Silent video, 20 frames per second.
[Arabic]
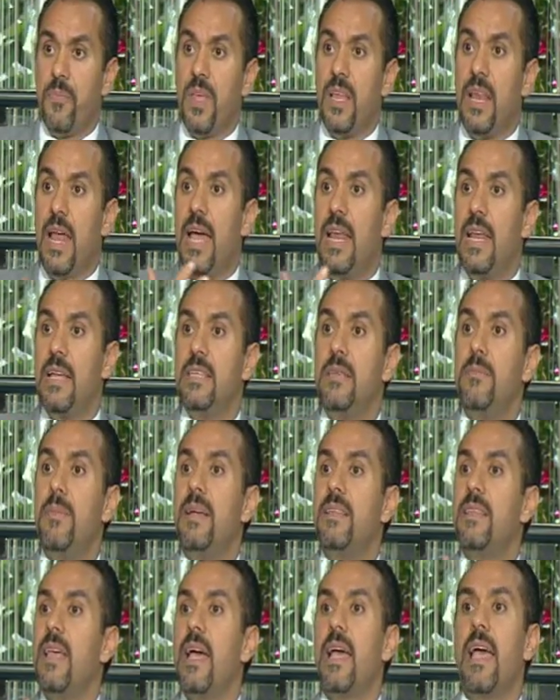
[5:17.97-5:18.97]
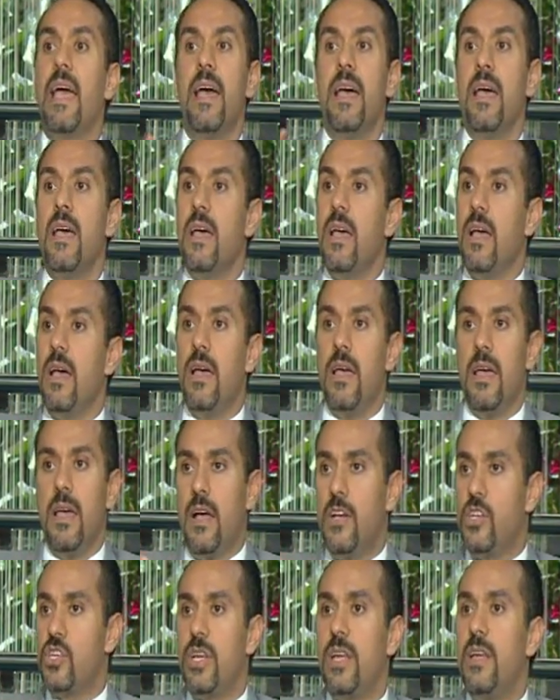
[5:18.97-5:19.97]
الاله دي محتاجه
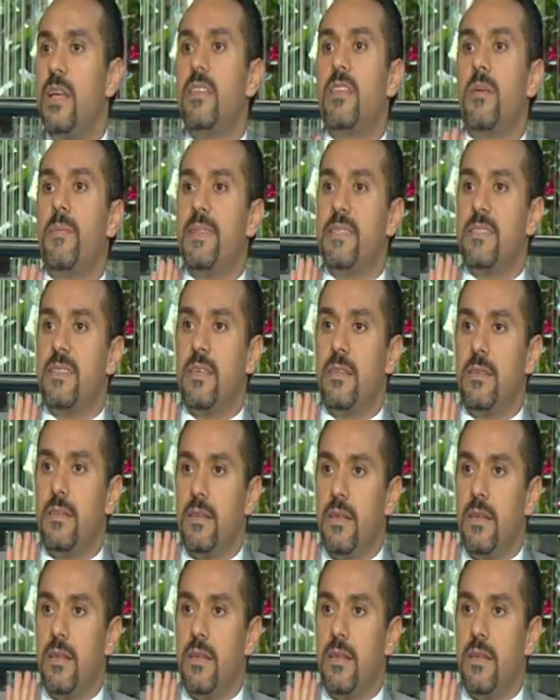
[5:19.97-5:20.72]
20 آه، لتر بنزين